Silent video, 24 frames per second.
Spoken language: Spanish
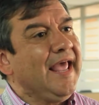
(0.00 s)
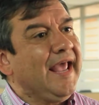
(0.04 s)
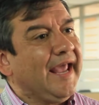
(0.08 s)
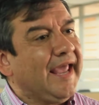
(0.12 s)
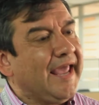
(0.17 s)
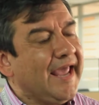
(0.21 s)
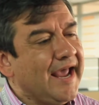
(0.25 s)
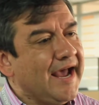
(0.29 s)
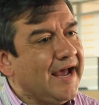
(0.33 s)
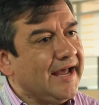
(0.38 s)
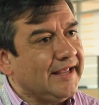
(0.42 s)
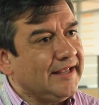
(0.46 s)

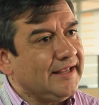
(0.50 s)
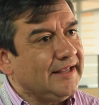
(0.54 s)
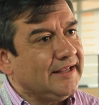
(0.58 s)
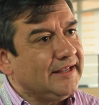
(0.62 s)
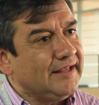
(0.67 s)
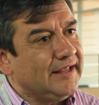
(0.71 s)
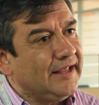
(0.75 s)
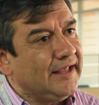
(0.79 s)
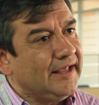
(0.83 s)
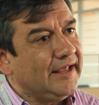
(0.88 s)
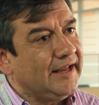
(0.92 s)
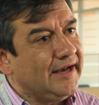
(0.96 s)
¿Qué hay?
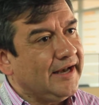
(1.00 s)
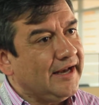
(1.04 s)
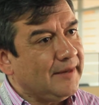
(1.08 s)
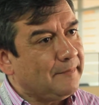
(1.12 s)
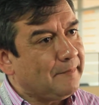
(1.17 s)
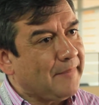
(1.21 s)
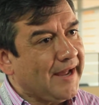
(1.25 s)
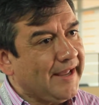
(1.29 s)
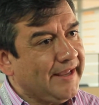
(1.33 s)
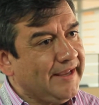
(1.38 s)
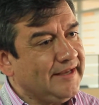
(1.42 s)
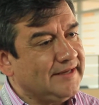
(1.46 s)
En el
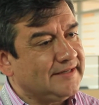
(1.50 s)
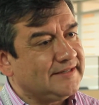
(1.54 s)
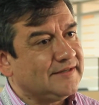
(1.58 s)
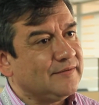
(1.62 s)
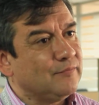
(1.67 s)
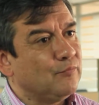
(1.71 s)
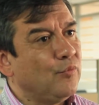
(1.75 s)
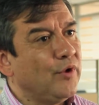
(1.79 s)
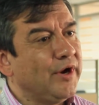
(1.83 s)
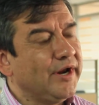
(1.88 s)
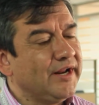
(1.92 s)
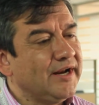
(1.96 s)
país
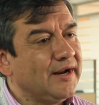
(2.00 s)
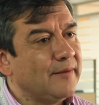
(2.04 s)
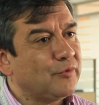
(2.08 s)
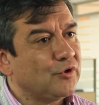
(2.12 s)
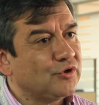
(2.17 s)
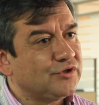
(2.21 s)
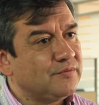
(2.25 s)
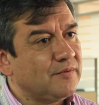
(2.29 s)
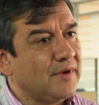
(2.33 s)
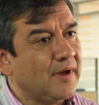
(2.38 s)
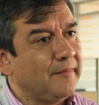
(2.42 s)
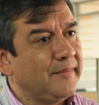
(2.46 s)
mueren
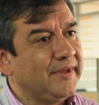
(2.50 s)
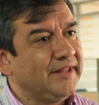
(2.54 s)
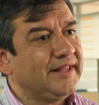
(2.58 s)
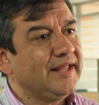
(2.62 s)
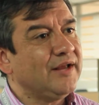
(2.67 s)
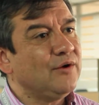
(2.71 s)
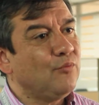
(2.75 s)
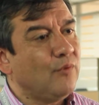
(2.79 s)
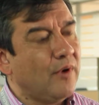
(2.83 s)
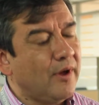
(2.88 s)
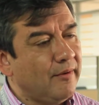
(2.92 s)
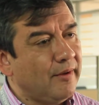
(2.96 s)
aproximadamente
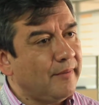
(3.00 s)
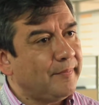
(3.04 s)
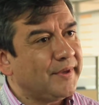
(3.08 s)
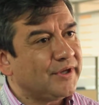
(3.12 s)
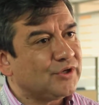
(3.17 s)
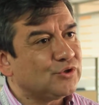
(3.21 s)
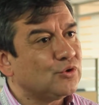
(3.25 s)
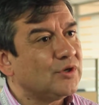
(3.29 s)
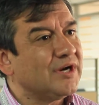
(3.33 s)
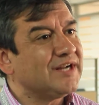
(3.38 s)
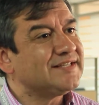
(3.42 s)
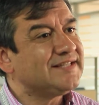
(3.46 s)
nueve
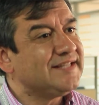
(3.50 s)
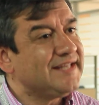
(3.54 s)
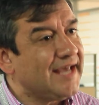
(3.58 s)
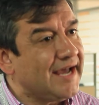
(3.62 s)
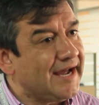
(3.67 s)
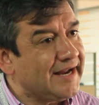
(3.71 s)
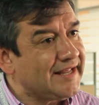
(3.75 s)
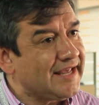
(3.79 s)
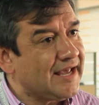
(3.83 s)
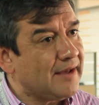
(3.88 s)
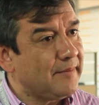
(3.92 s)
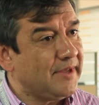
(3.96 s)
personas
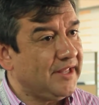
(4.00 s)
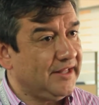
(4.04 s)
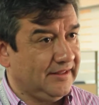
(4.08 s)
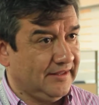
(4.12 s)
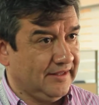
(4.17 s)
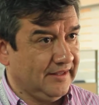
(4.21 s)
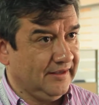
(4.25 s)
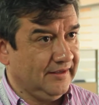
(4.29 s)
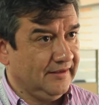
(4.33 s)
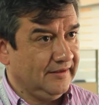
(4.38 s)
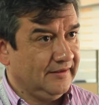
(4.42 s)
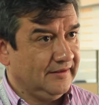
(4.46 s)

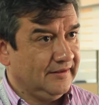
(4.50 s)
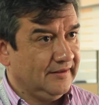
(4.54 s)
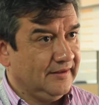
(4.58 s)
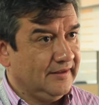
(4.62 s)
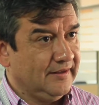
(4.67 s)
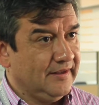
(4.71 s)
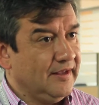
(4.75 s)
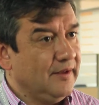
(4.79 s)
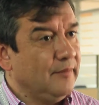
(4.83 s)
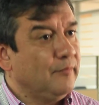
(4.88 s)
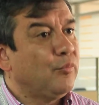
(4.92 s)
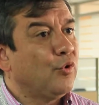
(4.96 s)
diariamente
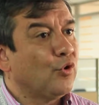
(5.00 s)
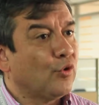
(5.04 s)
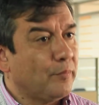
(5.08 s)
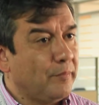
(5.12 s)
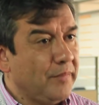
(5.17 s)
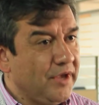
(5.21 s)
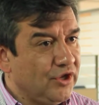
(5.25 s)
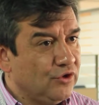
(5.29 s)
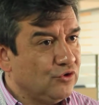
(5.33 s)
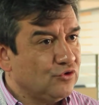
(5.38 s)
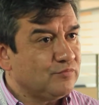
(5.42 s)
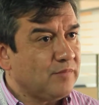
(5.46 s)
por
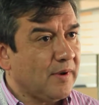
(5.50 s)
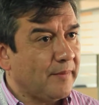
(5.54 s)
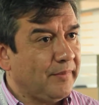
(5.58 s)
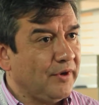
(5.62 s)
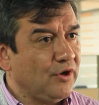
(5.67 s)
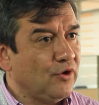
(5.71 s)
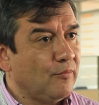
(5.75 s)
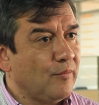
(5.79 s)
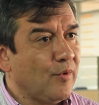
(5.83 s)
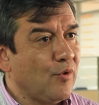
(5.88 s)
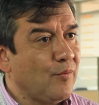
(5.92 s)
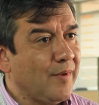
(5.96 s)
virus
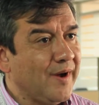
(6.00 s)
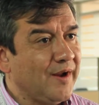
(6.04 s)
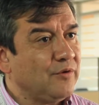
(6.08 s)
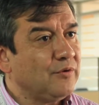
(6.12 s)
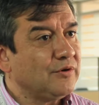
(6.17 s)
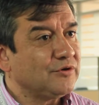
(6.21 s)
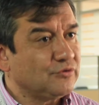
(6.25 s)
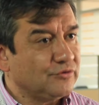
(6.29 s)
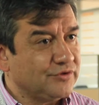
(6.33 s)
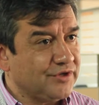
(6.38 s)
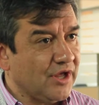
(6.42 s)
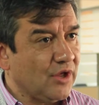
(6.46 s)
papiloma humano
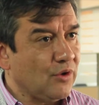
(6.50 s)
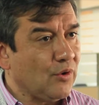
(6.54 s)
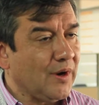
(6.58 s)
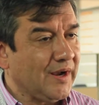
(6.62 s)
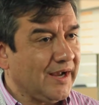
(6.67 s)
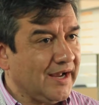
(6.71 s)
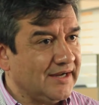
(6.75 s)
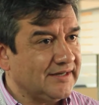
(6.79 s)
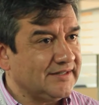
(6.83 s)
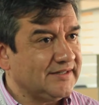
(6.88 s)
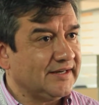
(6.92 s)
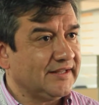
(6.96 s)
asociado a
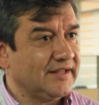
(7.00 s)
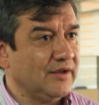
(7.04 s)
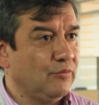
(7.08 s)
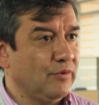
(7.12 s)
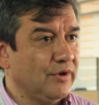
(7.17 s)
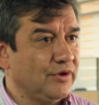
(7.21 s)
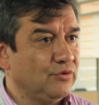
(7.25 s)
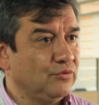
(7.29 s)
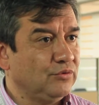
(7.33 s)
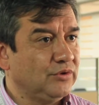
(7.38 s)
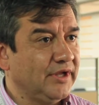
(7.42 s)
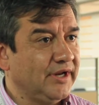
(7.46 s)
cáncer de
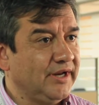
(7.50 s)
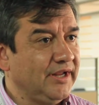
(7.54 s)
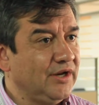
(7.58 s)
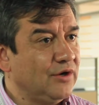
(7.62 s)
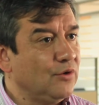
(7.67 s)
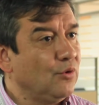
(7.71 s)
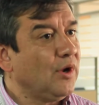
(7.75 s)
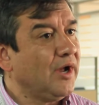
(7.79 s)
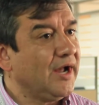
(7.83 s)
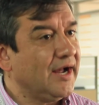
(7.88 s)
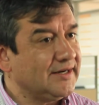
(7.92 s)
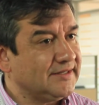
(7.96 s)
cuello
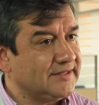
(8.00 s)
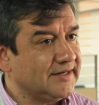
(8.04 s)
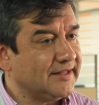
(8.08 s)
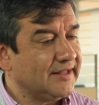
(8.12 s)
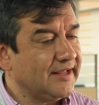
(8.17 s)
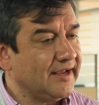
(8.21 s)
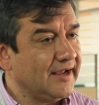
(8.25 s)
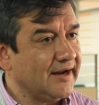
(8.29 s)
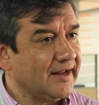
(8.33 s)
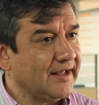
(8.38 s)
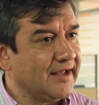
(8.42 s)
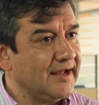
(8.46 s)
uterino, cáncer
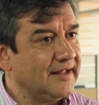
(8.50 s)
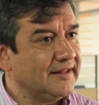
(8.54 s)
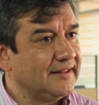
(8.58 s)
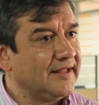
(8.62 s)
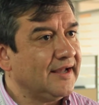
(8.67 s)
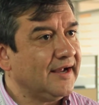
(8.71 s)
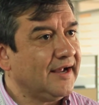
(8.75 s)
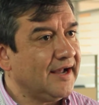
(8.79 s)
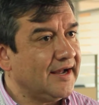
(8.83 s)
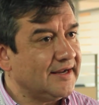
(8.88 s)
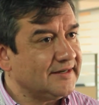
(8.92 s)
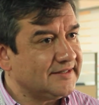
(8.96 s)
de
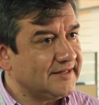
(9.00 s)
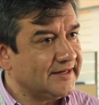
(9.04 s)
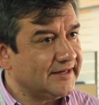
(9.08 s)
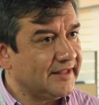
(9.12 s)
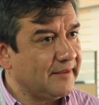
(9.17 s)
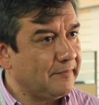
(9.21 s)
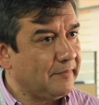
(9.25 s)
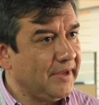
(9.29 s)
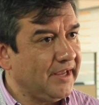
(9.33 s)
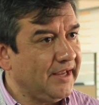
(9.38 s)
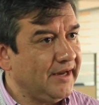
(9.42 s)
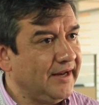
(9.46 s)
garganta, cáncer
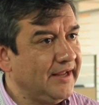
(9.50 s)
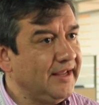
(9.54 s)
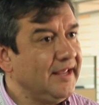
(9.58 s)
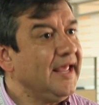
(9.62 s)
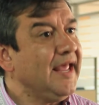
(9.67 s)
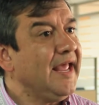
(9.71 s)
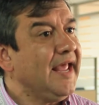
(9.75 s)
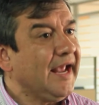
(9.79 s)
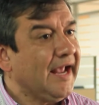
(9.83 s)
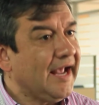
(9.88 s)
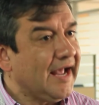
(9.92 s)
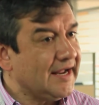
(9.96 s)
de pene,
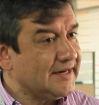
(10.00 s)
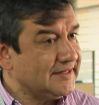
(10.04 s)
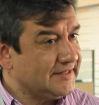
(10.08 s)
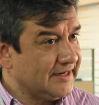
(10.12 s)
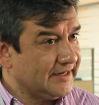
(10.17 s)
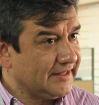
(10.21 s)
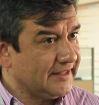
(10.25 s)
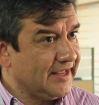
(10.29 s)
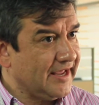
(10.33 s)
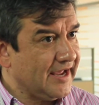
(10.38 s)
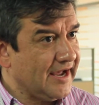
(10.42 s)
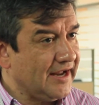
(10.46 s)

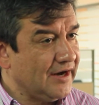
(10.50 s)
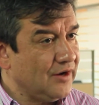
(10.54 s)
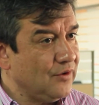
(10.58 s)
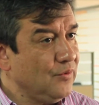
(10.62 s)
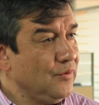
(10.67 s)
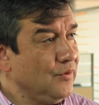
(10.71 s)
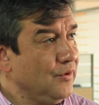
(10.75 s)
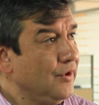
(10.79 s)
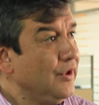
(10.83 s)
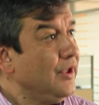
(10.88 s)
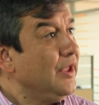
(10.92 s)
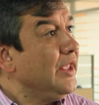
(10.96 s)
cáncer de ano,
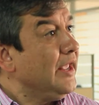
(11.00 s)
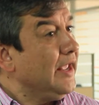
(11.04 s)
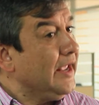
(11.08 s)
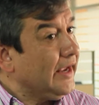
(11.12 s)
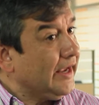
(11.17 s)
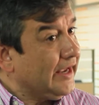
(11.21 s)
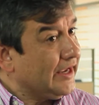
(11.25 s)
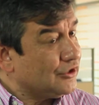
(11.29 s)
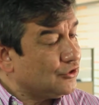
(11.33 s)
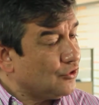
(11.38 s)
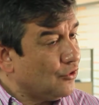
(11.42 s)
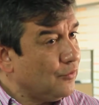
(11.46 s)

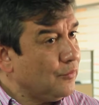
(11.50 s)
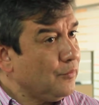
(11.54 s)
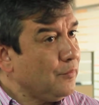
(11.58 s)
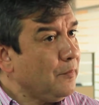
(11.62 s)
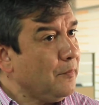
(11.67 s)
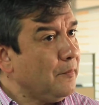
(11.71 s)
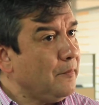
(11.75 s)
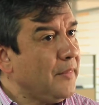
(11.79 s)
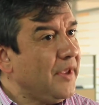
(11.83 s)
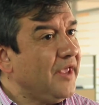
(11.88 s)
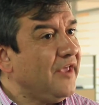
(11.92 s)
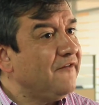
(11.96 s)
que son
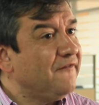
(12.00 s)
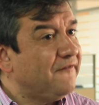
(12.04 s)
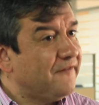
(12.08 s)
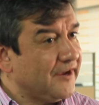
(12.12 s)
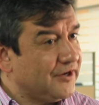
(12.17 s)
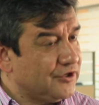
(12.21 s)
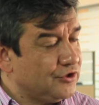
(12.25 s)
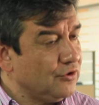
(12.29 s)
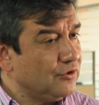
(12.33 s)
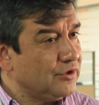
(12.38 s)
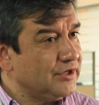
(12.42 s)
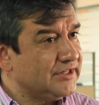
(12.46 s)

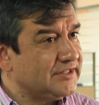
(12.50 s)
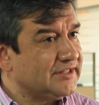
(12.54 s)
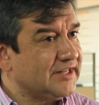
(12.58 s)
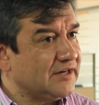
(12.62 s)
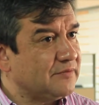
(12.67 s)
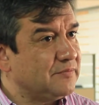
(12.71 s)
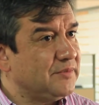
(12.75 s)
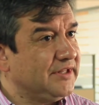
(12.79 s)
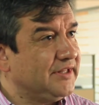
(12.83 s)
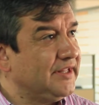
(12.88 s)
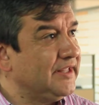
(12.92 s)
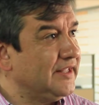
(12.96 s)
infecciones
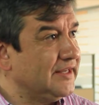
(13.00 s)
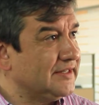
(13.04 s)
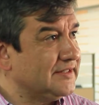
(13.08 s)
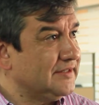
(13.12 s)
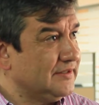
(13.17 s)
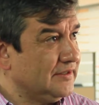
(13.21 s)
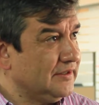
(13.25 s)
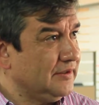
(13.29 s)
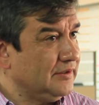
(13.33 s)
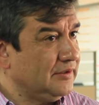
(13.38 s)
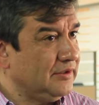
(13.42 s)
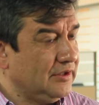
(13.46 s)

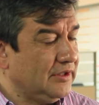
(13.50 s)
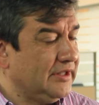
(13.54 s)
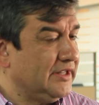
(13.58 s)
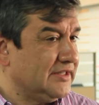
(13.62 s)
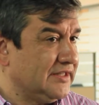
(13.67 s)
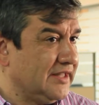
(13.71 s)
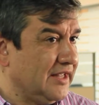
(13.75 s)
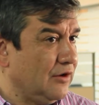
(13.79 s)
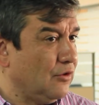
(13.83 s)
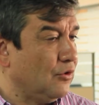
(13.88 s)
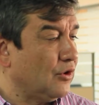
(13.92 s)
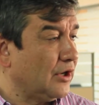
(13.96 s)
transmitidas
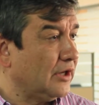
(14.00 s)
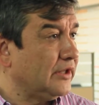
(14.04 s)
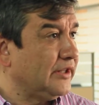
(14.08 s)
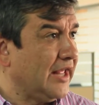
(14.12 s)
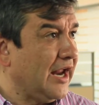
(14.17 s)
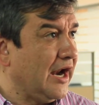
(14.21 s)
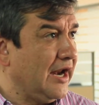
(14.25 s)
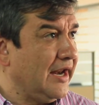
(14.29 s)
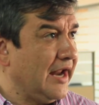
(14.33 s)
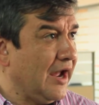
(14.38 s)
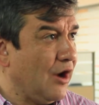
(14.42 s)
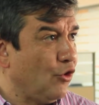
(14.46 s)
desde
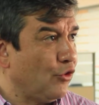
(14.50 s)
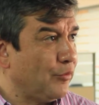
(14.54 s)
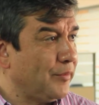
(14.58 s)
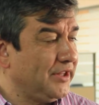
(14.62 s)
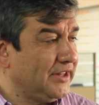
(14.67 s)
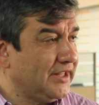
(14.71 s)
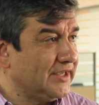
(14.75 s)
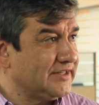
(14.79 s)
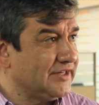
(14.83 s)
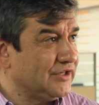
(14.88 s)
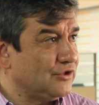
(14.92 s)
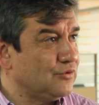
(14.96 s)
la
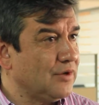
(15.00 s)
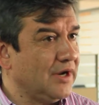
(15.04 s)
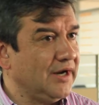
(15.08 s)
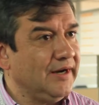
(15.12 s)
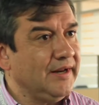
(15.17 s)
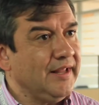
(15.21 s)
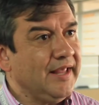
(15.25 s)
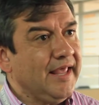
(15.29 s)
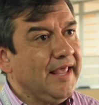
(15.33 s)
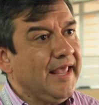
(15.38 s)
órbita sexual.